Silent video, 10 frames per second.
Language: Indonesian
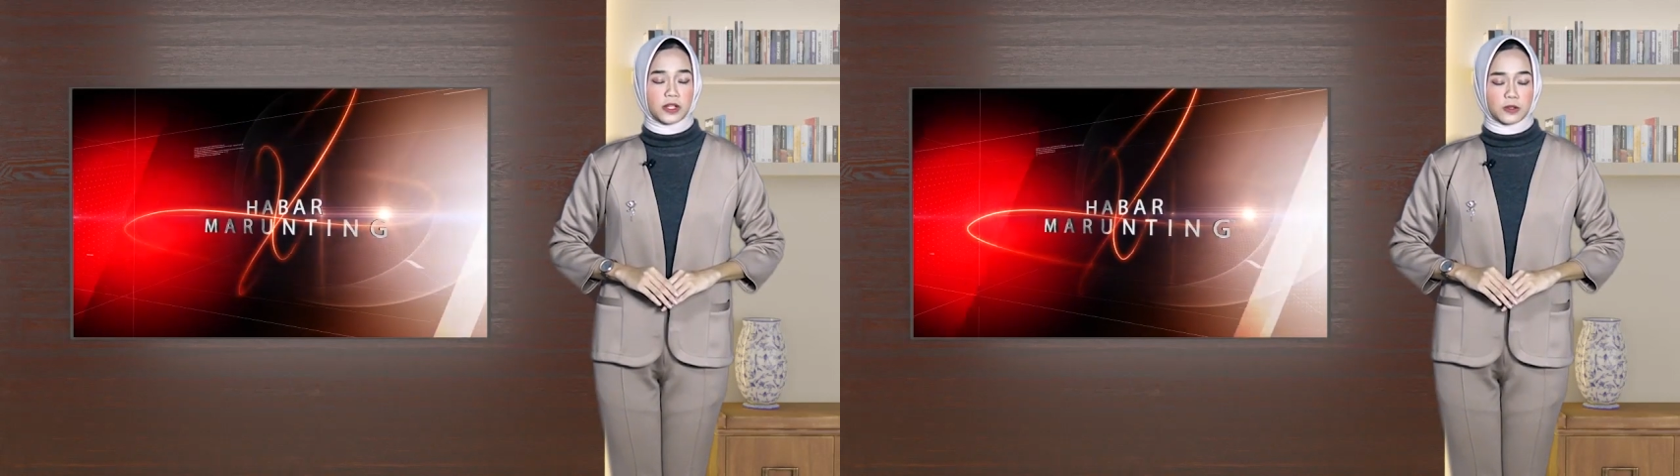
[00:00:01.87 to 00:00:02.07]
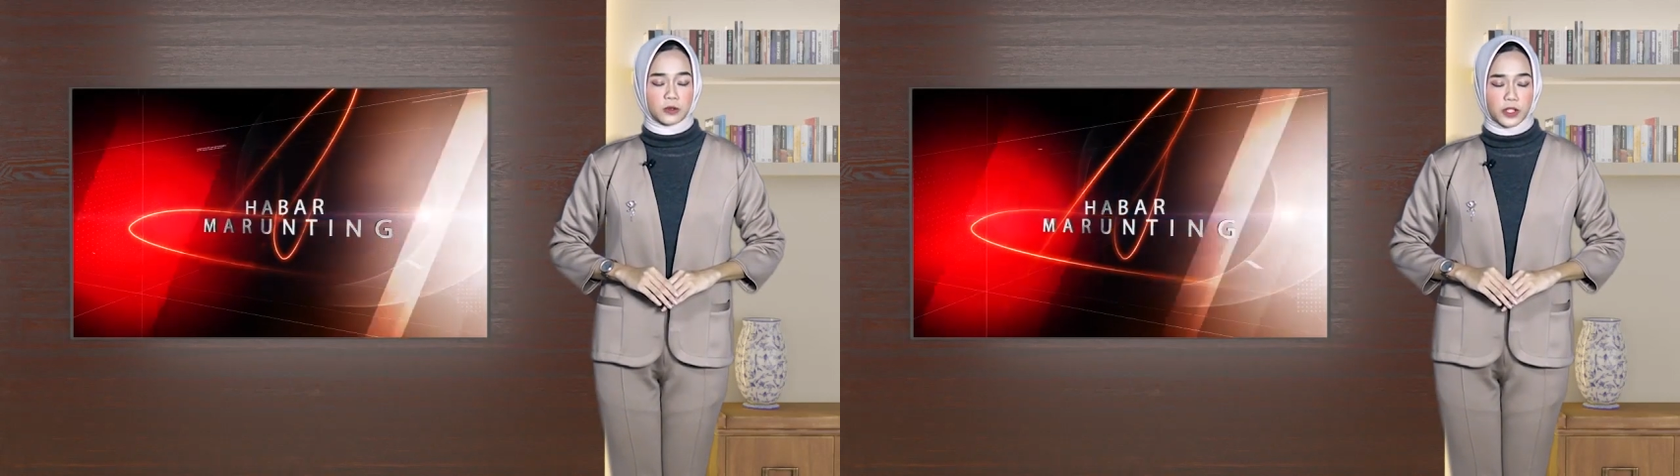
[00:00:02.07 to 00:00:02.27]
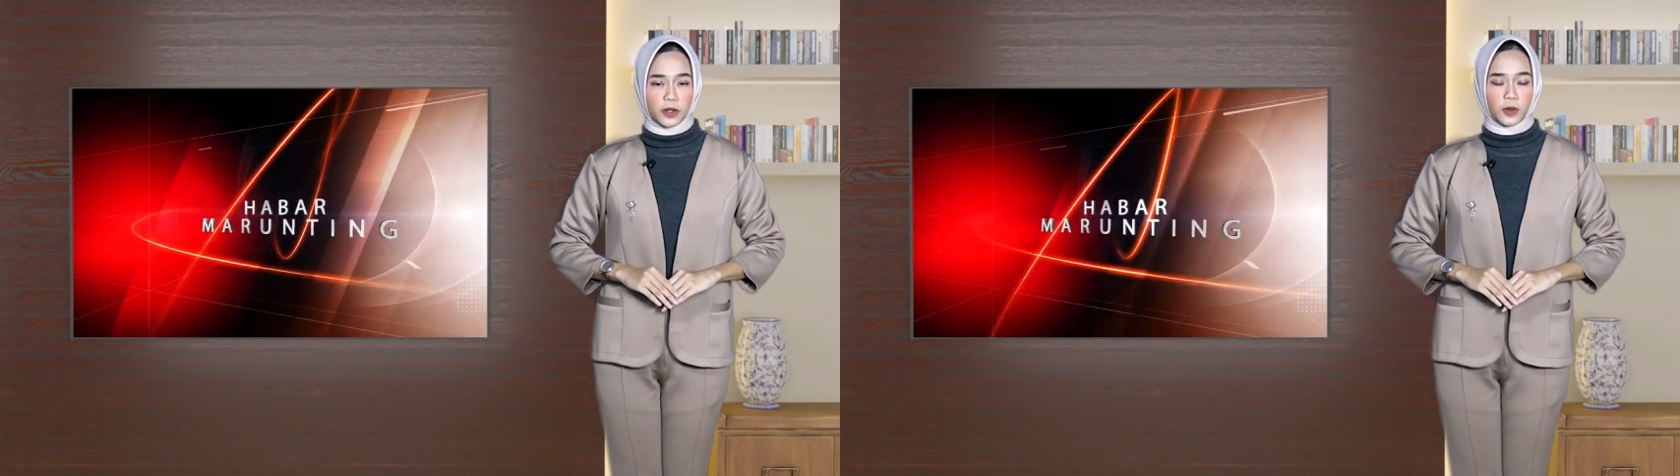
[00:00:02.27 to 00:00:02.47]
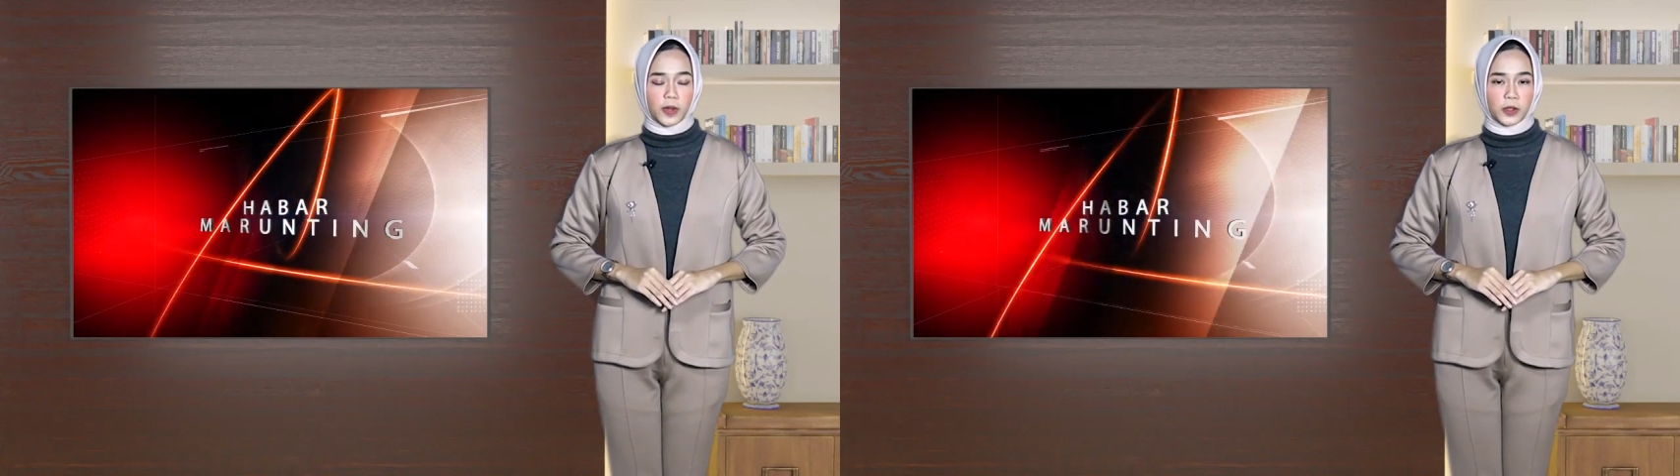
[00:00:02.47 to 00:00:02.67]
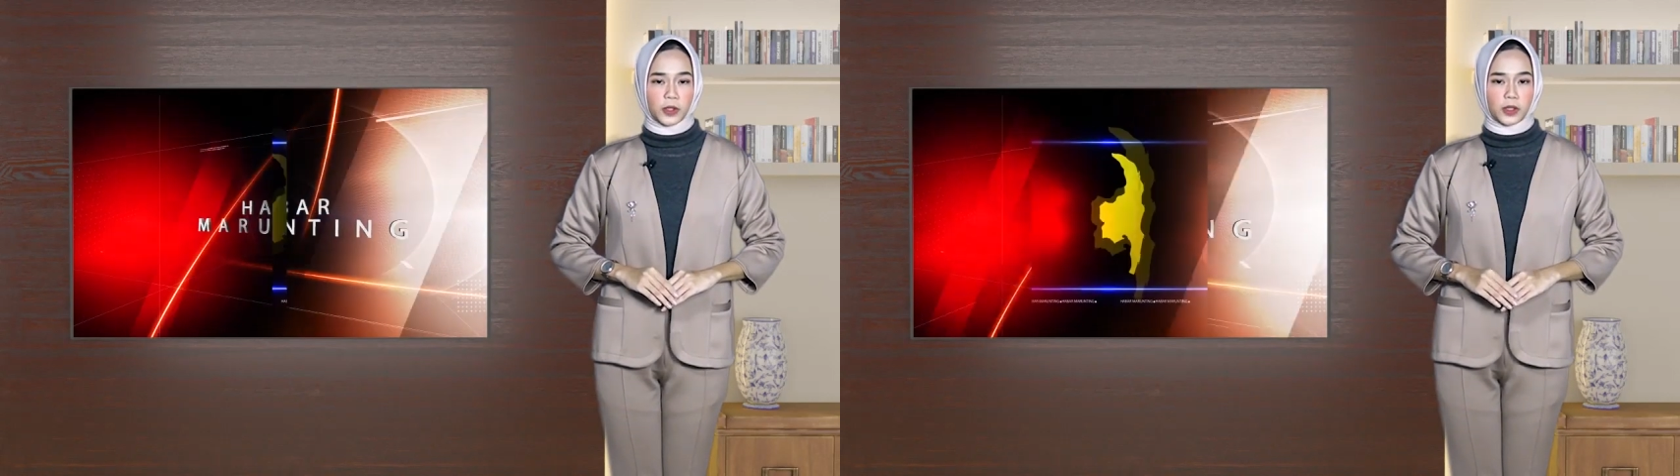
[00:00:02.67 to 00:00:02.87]
bulan suci
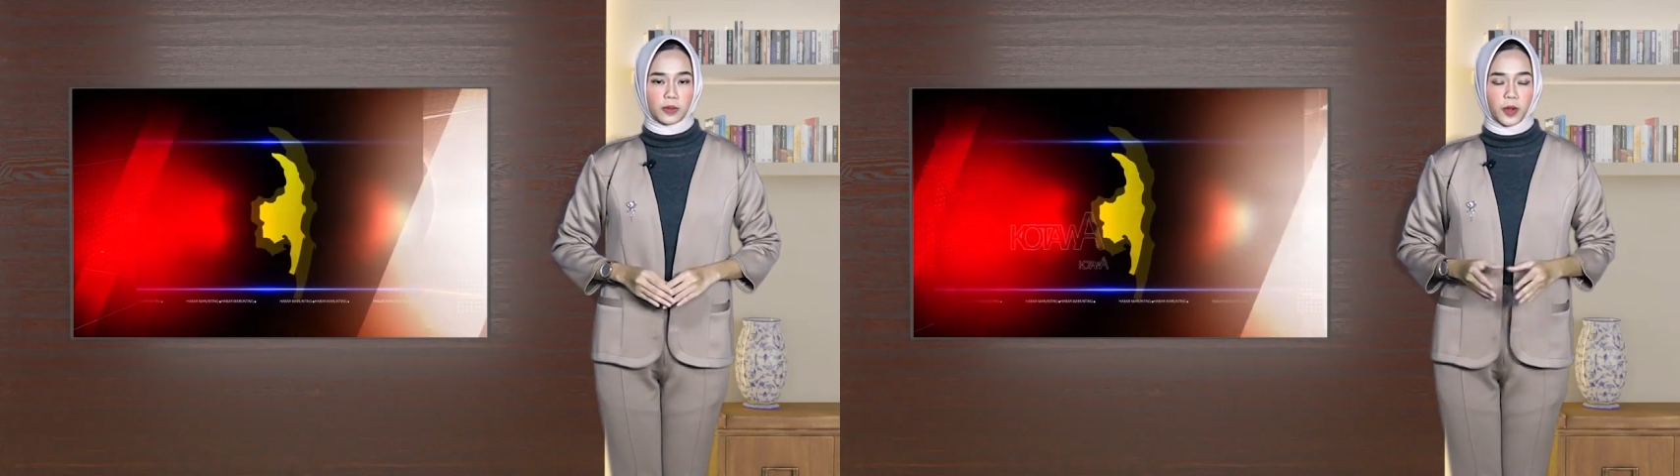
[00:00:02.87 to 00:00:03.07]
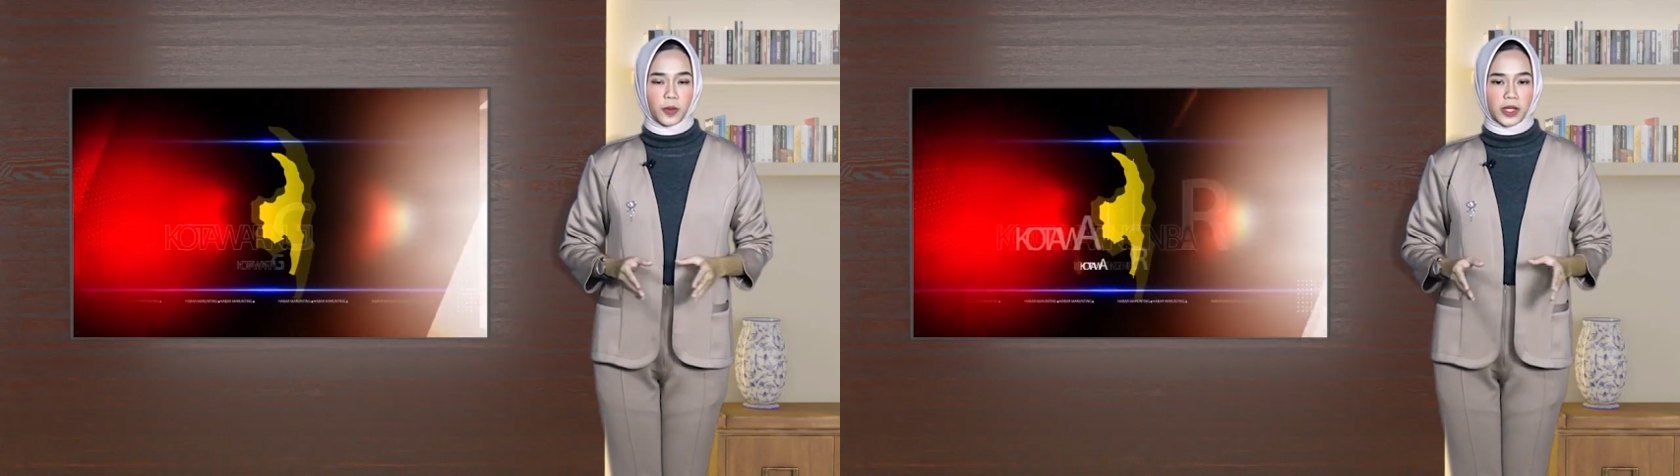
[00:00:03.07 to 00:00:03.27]
Ramadan,